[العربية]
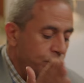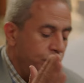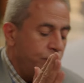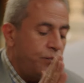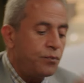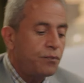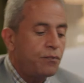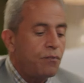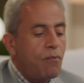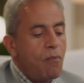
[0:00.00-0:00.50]

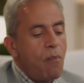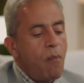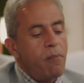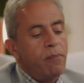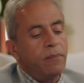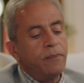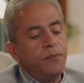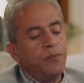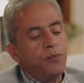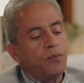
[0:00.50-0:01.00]
امم
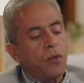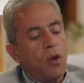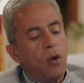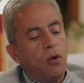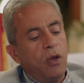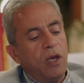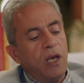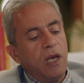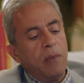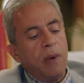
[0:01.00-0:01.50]

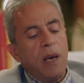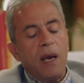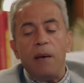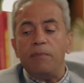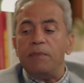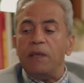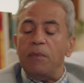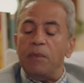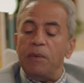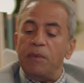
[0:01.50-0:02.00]
قولي لي
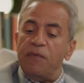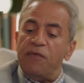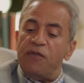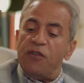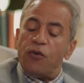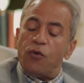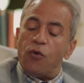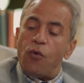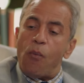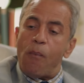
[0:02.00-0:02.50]
بقى ابدا بمين
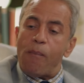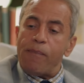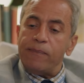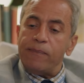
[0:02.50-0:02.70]
فيكم؟